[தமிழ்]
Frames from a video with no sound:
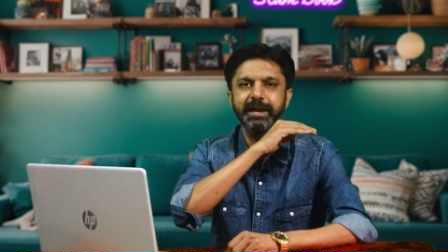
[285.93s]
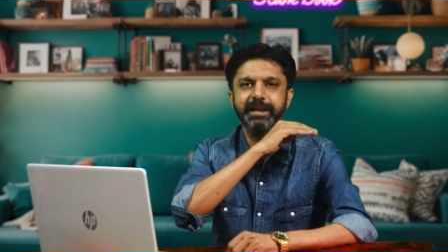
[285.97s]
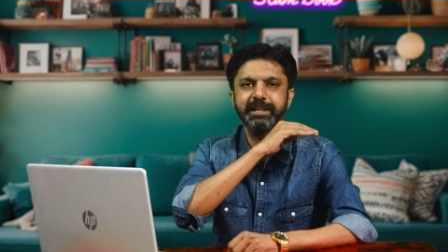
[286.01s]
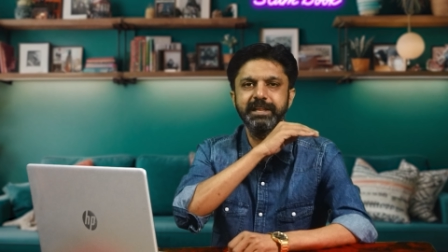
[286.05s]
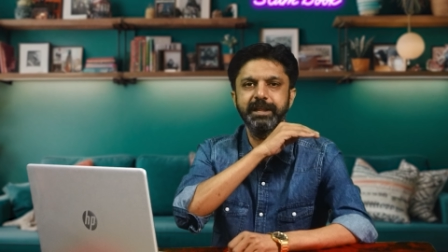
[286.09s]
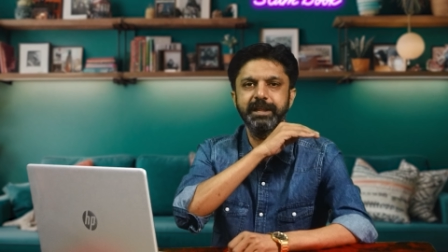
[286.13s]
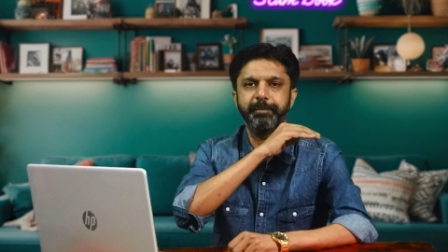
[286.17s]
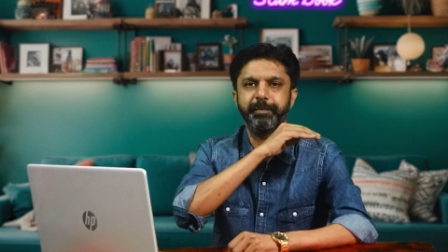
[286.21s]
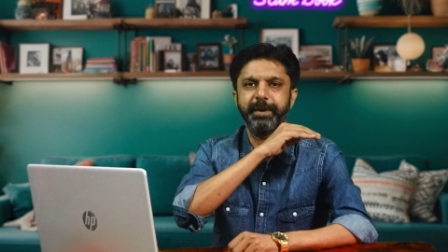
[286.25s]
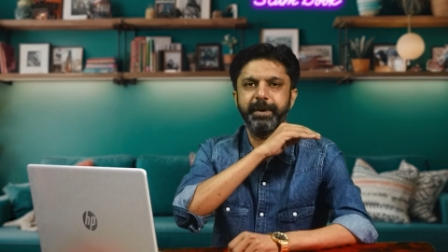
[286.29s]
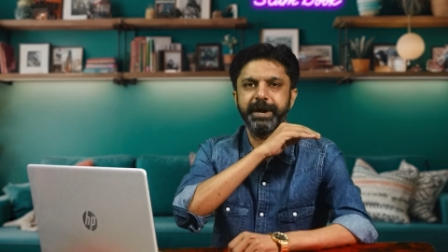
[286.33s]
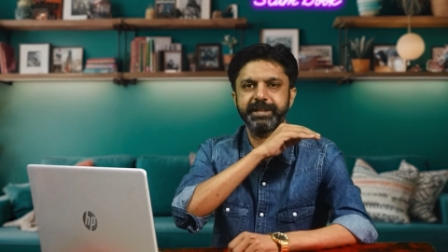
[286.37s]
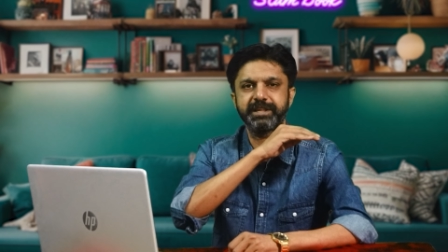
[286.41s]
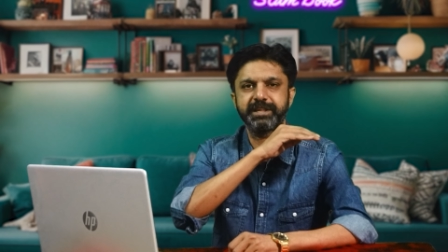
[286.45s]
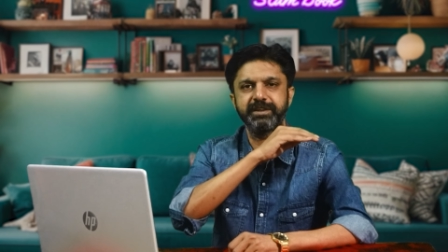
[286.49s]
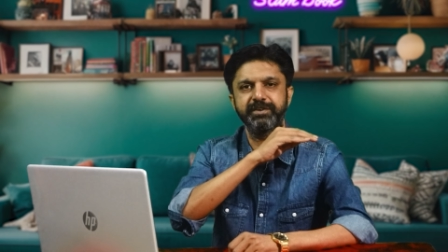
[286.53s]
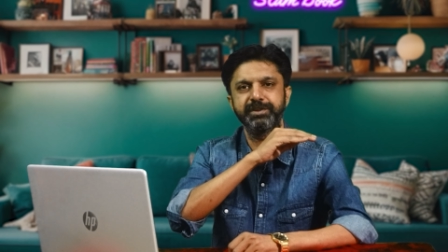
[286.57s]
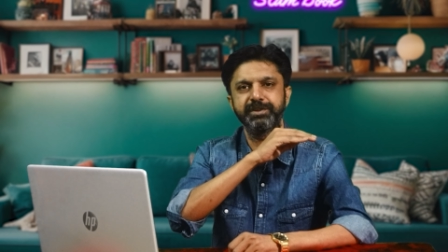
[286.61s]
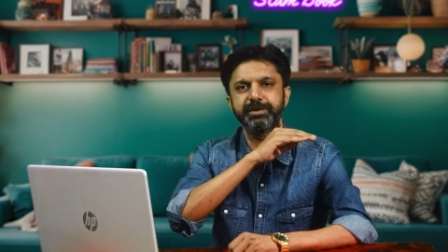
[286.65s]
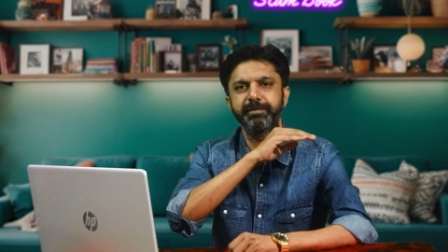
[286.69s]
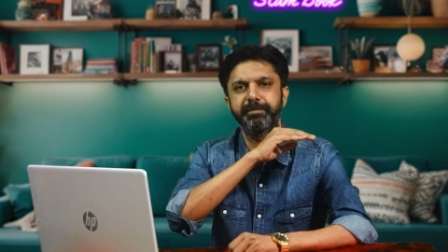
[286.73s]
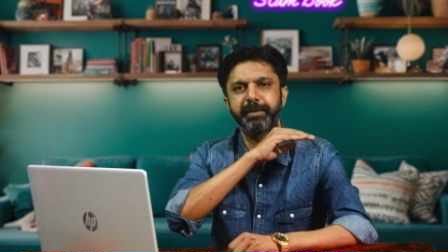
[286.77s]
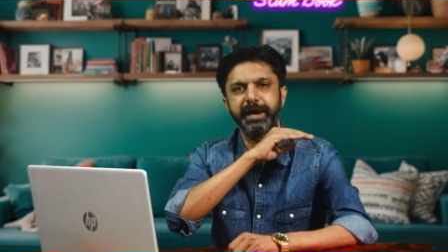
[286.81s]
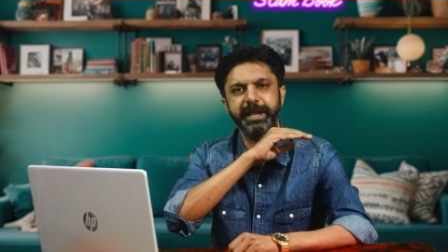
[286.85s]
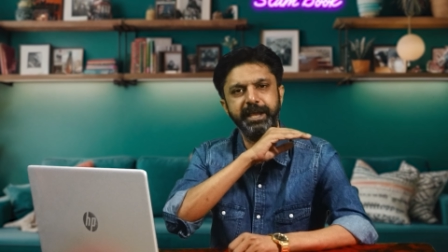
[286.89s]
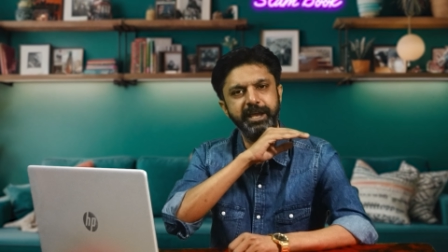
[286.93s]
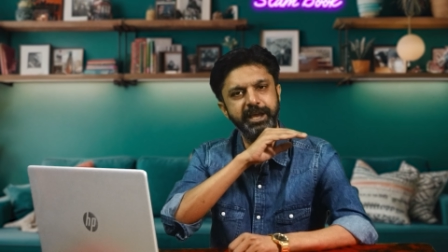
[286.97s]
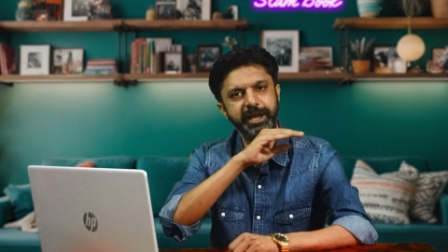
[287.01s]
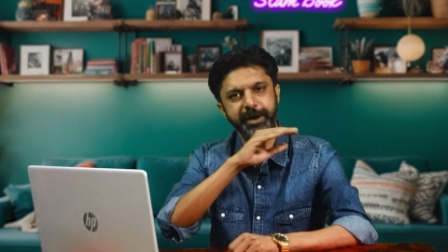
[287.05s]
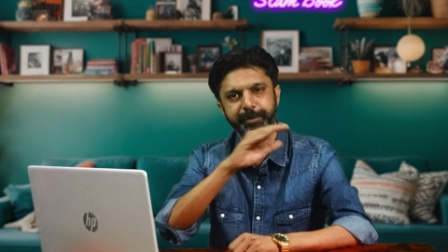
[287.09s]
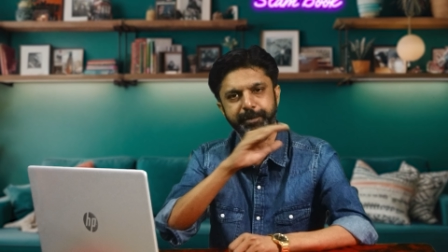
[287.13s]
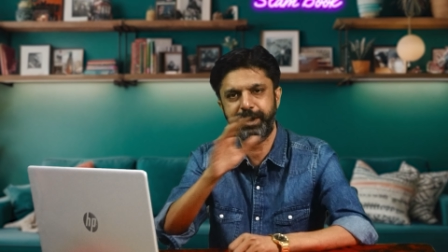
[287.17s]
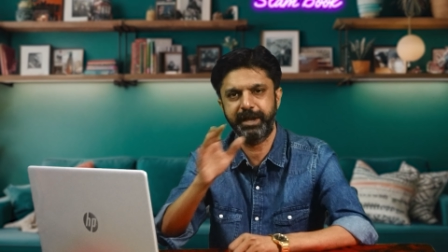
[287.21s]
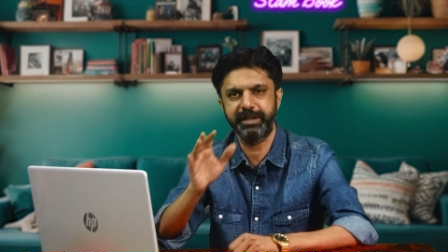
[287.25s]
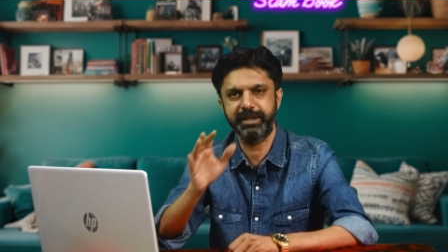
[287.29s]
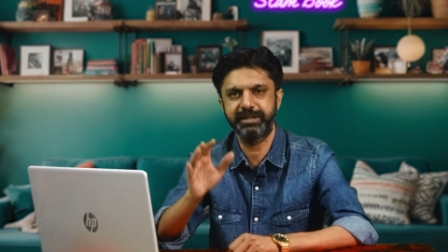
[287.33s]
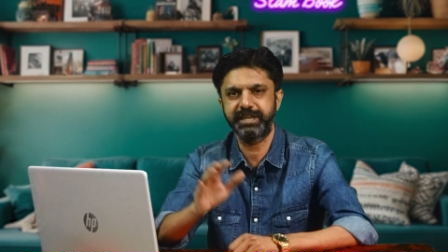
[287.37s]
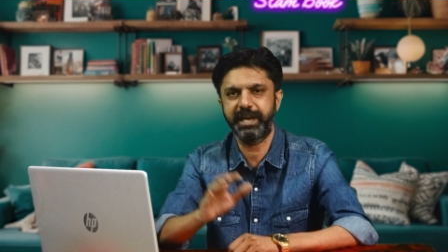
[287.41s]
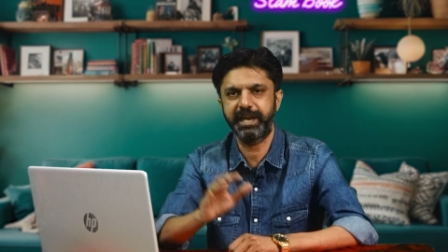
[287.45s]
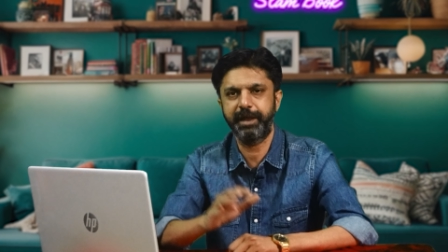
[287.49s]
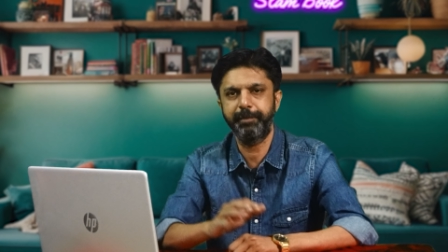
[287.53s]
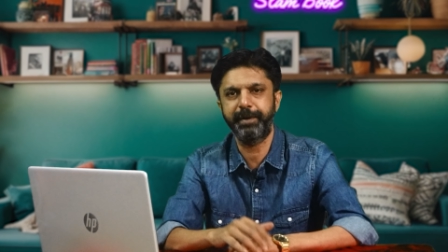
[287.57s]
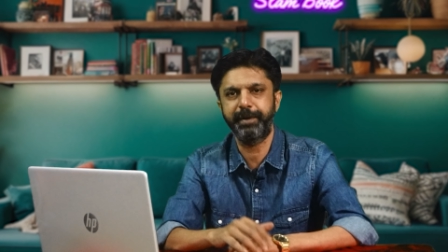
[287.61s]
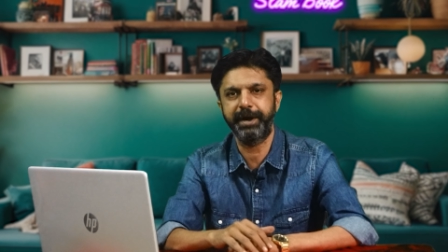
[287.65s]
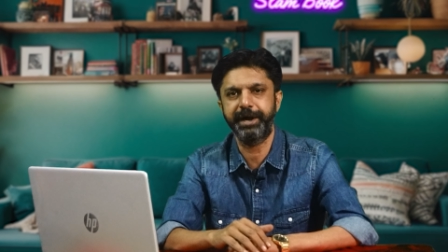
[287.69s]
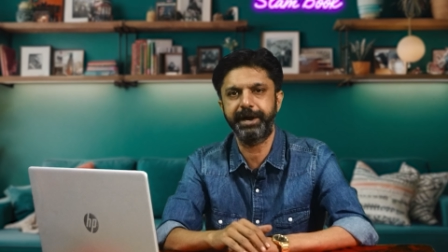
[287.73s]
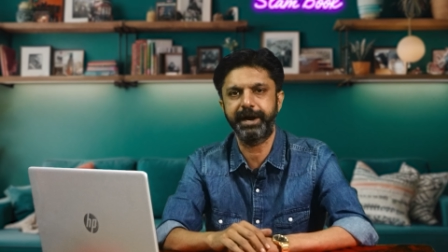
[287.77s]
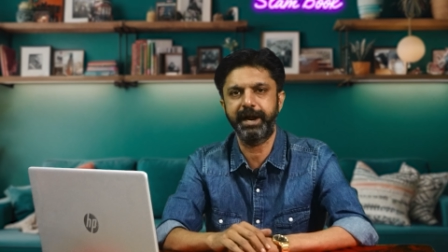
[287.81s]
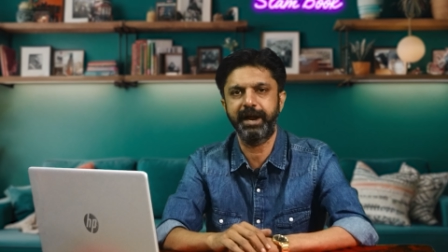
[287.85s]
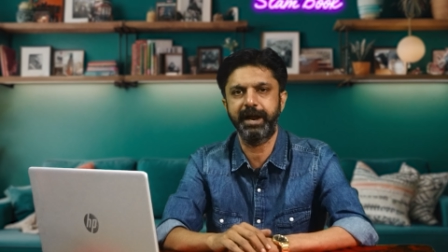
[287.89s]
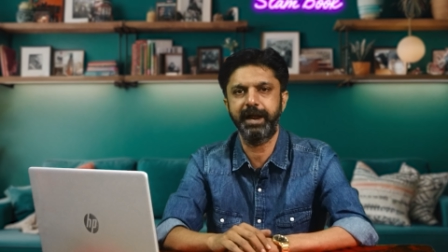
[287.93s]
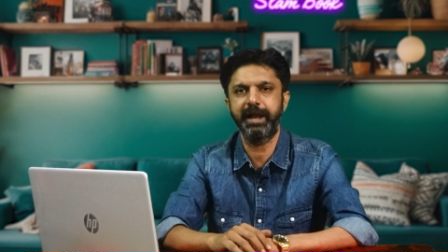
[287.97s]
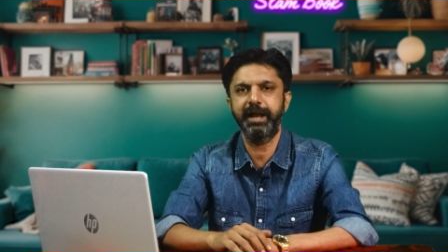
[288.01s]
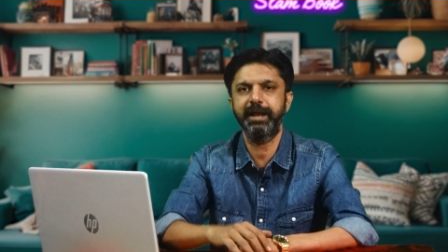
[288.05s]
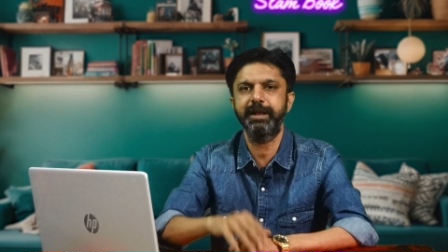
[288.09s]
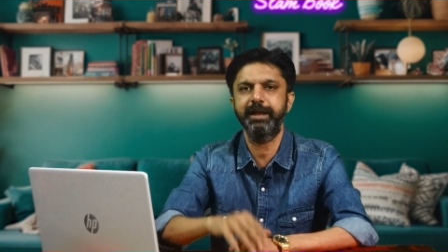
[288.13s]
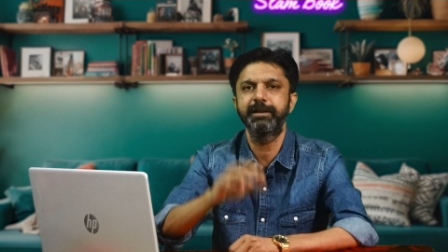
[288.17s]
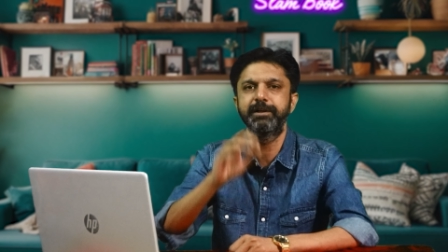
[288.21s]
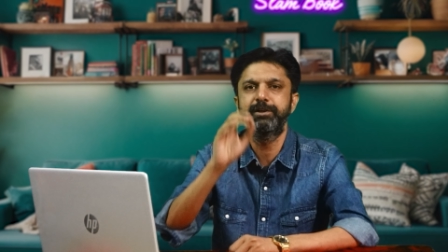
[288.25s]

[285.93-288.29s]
இந்த படத்தை வந்து பயங்கரமாக என்ஜாய் பண்ணுறாங்க